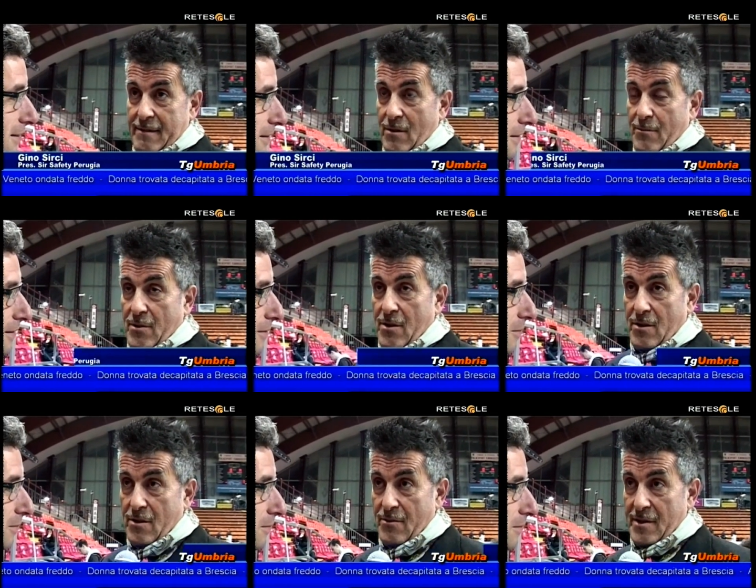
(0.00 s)
siamo un
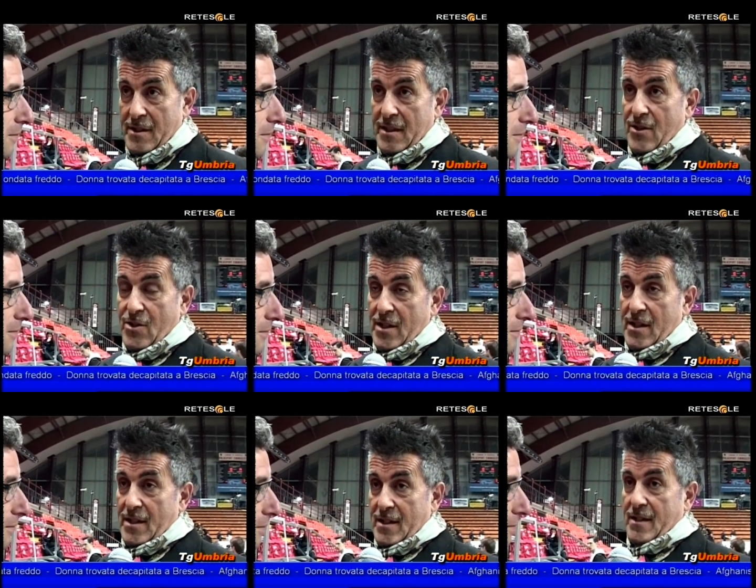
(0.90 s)
po' come si
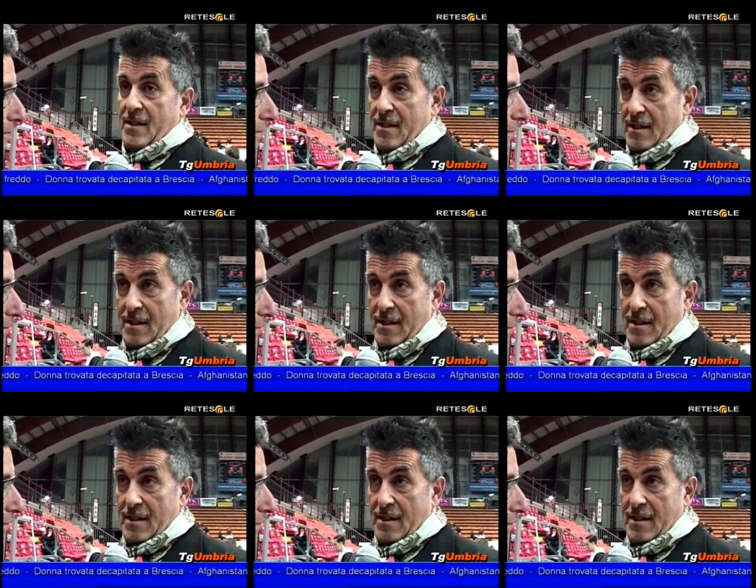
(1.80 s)
dice...